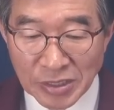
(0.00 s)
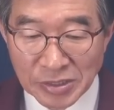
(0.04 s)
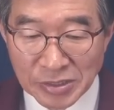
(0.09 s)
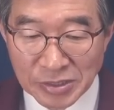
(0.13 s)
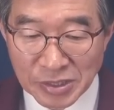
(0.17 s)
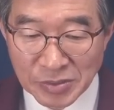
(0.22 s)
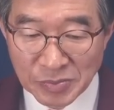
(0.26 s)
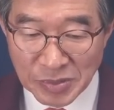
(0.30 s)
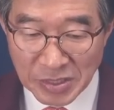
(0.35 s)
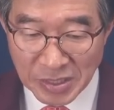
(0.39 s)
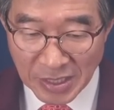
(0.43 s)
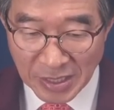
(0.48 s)

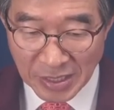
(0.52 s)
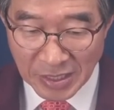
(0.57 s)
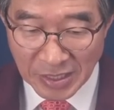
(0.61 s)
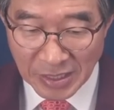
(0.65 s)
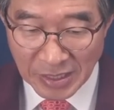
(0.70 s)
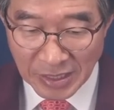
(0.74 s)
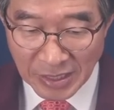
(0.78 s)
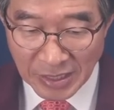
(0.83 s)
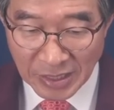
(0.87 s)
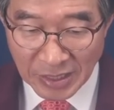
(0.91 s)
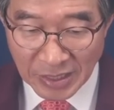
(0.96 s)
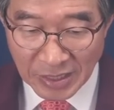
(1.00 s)
있습니다.
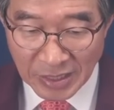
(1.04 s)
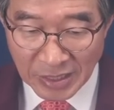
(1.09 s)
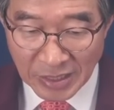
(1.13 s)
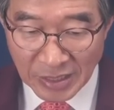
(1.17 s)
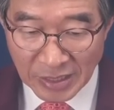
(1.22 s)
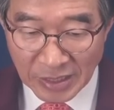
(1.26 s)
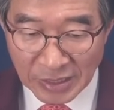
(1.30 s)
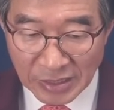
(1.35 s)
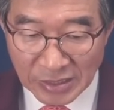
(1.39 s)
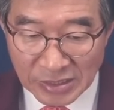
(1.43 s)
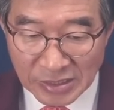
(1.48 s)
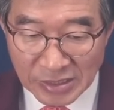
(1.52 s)

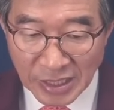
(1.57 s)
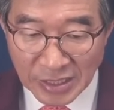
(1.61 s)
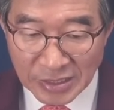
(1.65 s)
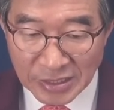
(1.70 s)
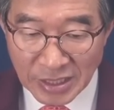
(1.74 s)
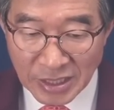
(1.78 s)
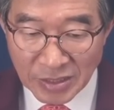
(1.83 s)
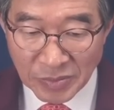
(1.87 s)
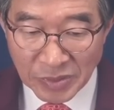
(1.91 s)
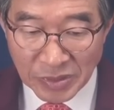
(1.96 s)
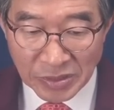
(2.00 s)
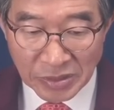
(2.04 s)

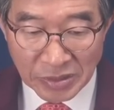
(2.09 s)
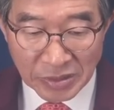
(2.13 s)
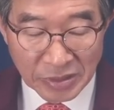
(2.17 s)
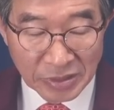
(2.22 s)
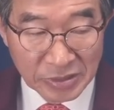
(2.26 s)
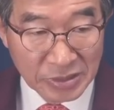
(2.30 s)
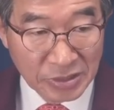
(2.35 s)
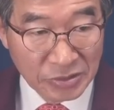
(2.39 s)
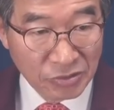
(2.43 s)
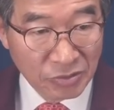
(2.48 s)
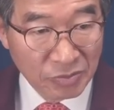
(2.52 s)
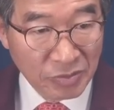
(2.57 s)
사실 뭐 어제도